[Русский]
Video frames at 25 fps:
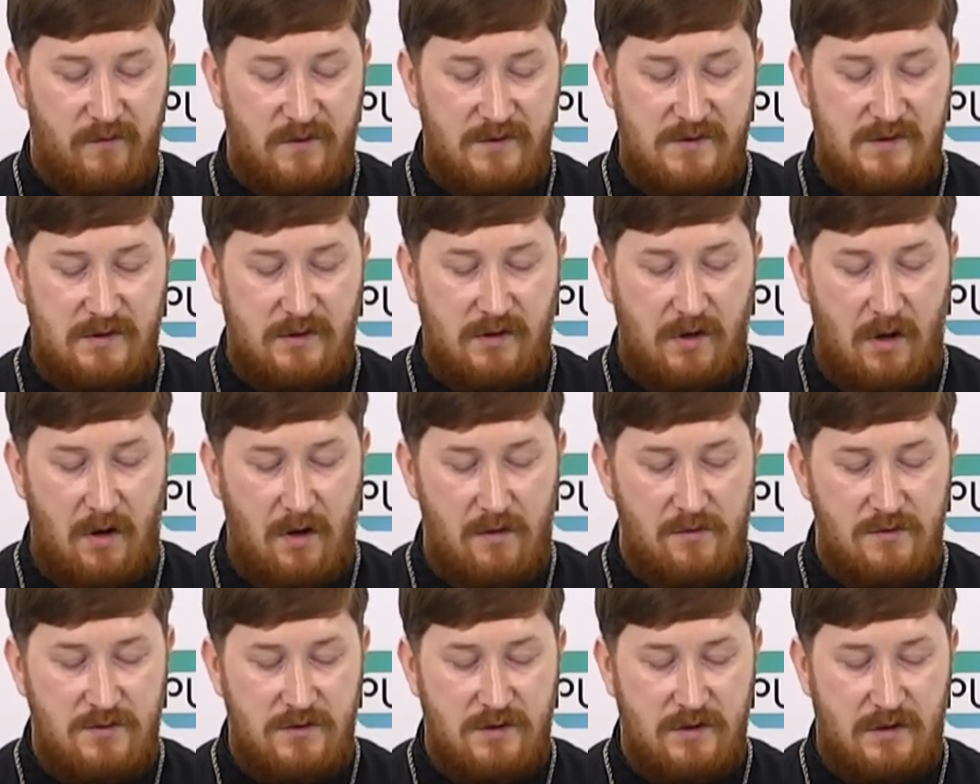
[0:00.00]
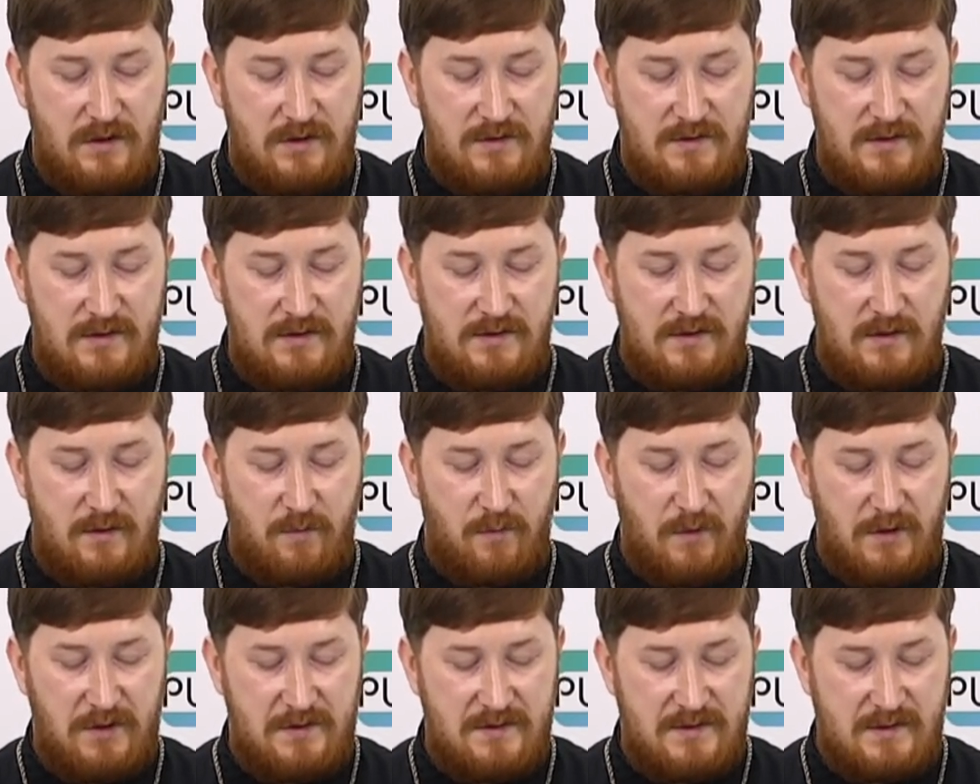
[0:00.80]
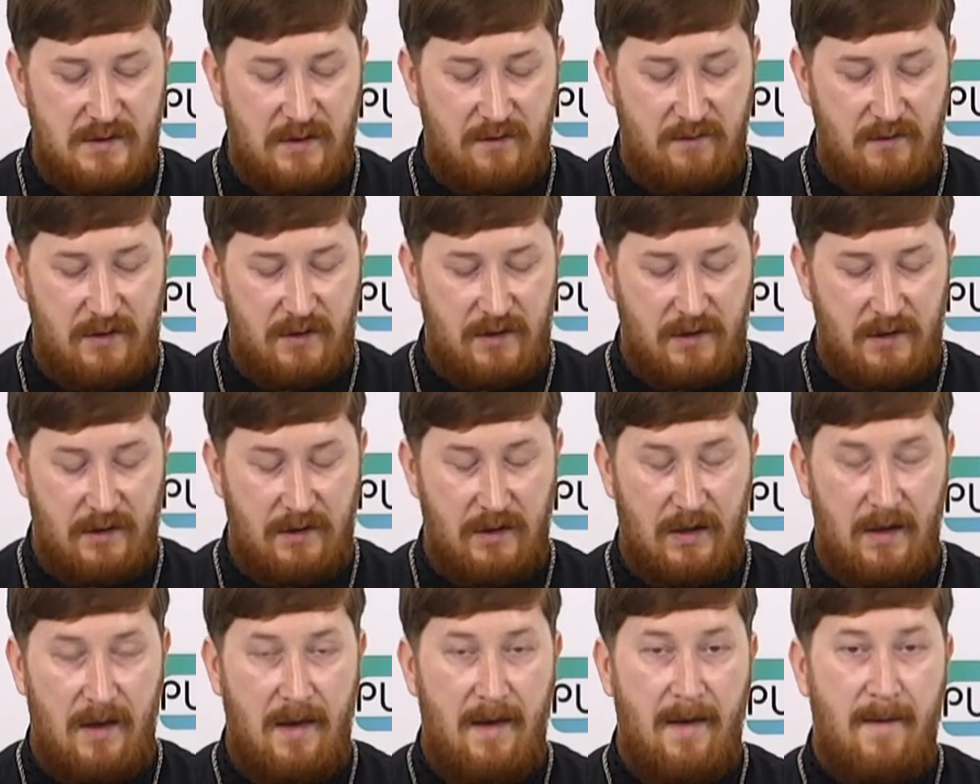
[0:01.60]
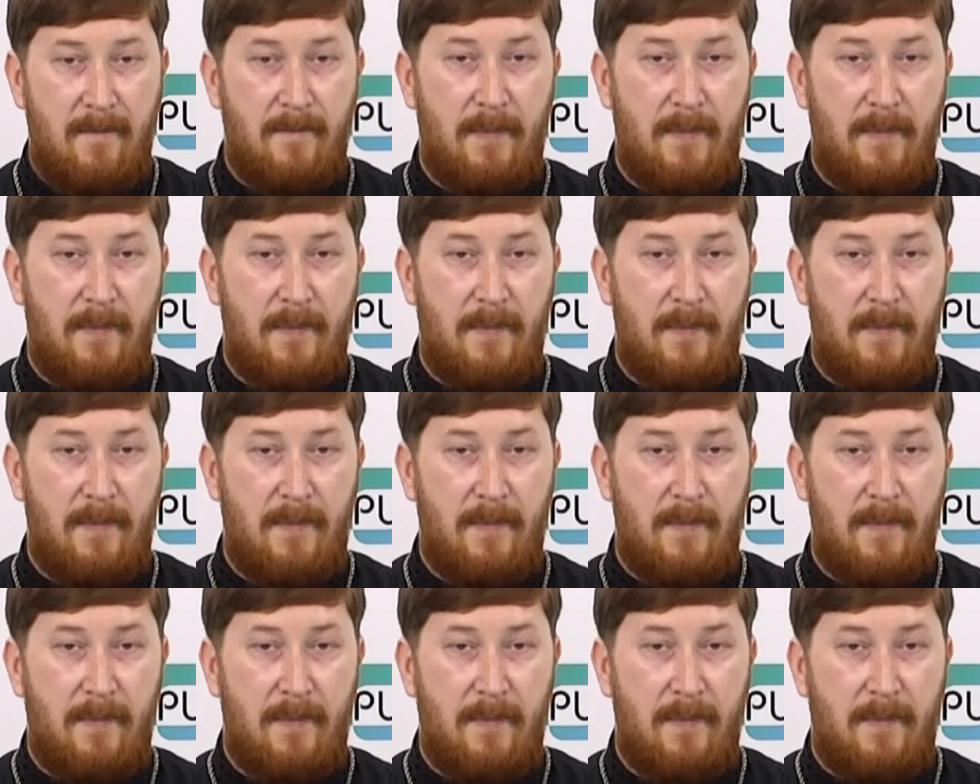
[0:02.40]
вытекающих из этих представлений –